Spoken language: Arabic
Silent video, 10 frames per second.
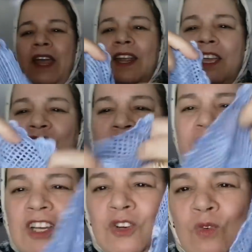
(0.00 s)
انا
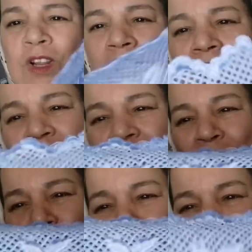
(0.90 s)
هادشي كنقول هادشي اللي
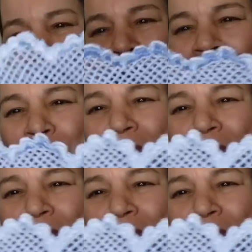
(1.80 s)
كنقول لكم دابا